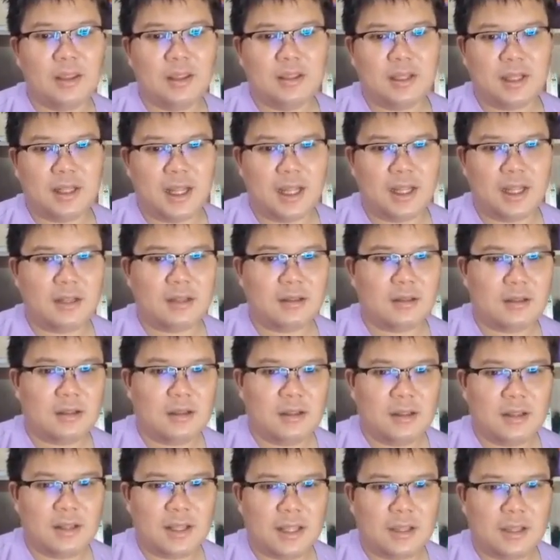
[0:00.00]
ฉะนั้น
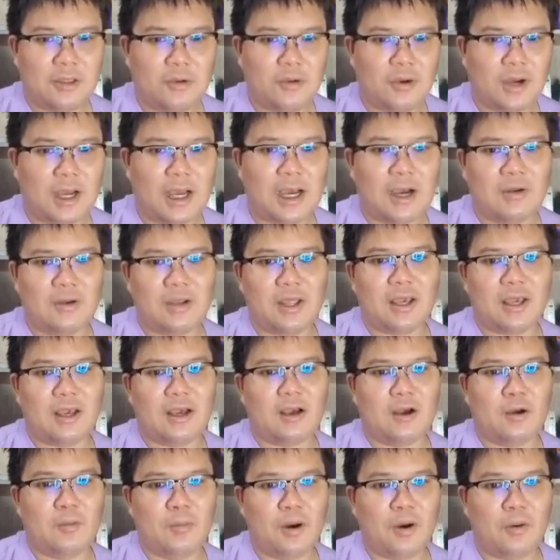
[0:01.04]
ในตัวข่าวเนี่ย
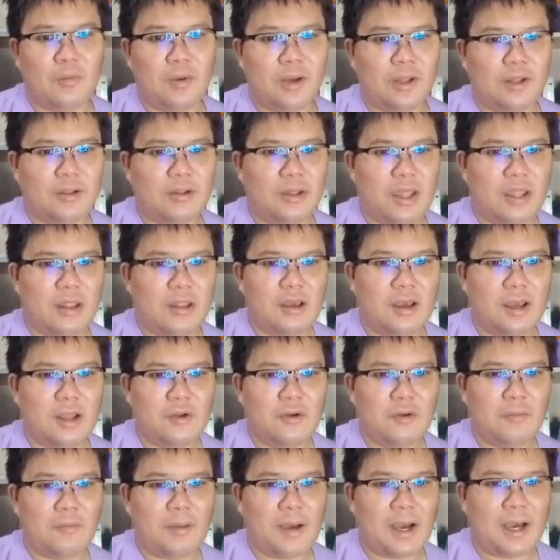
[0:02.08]
เขาบอกว่าเทรดเดอร์อ
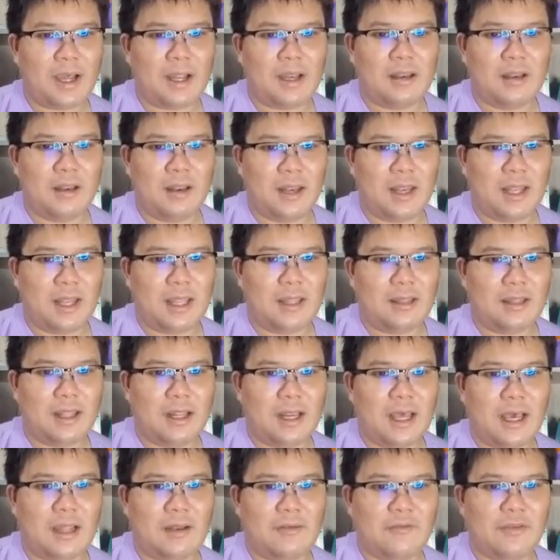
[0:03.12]
นุพันธ์และต
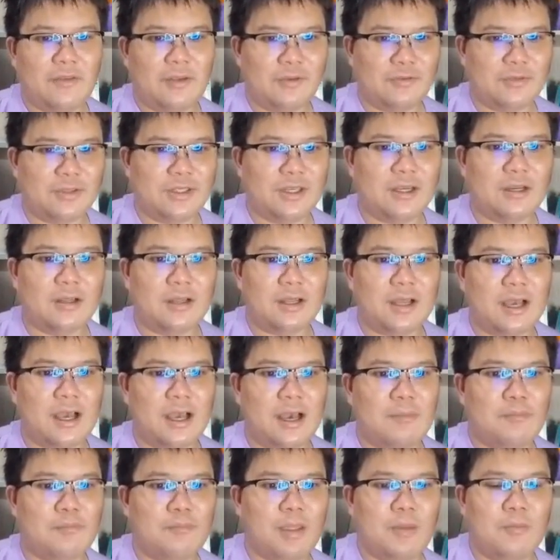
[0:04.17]
ลาดฟิวเจอร์นะค
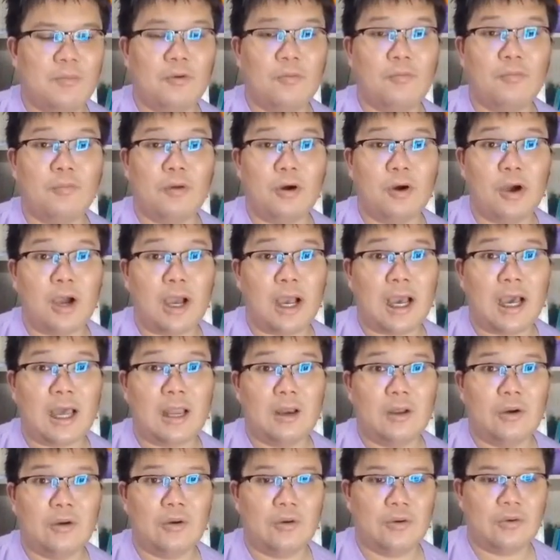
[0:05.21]
รับ มีมุมมองขา
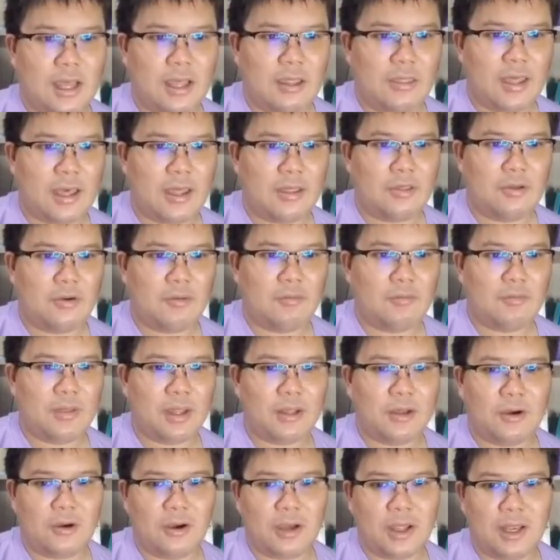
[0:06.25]
ลงนักสะสมบิ
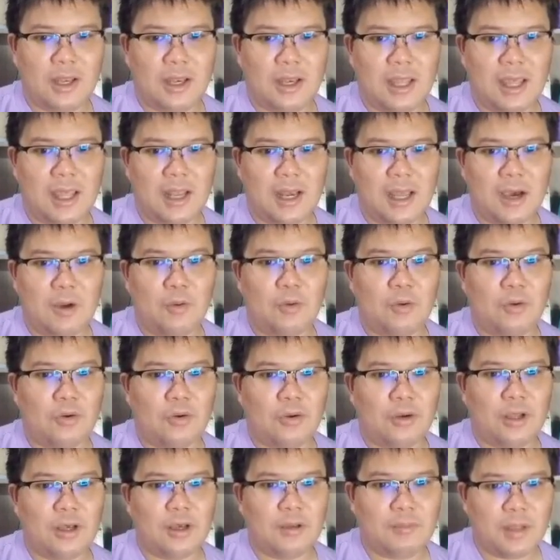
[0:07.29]
ตคอยและเหล่าโฮ
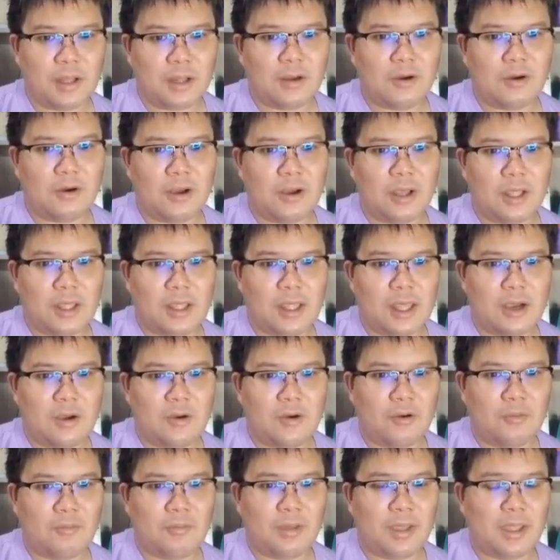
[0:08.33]
เดอร์บิตคอยยัง
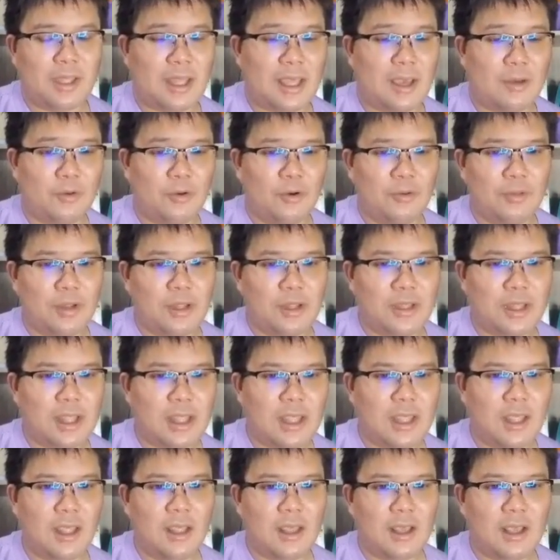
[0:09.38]
คงมีแนวโน้มที่
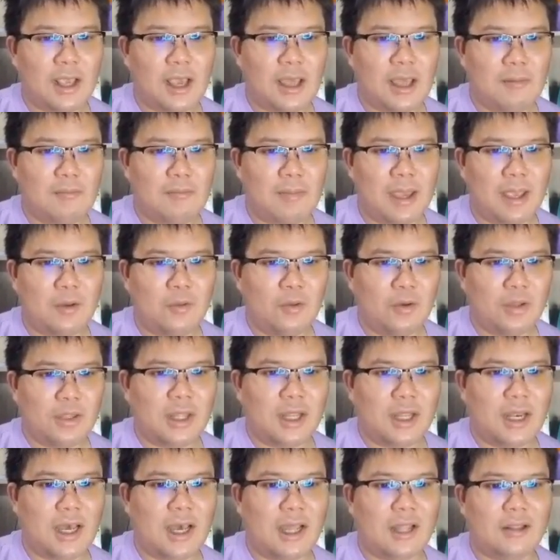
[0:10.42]
ดี การแบ่งขั้ว
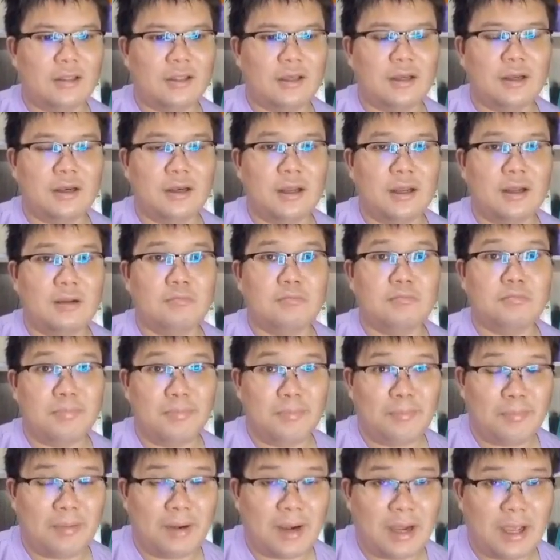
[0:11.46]
ตลาดจึงเริ่ม
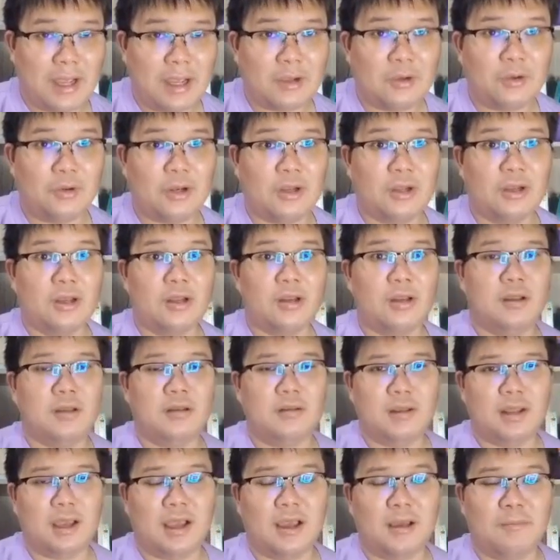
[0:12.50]
ปรากฏขึ้น
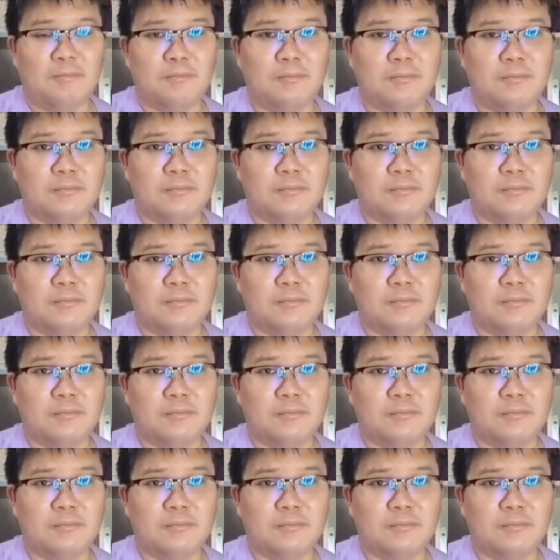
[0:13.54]
นะครับ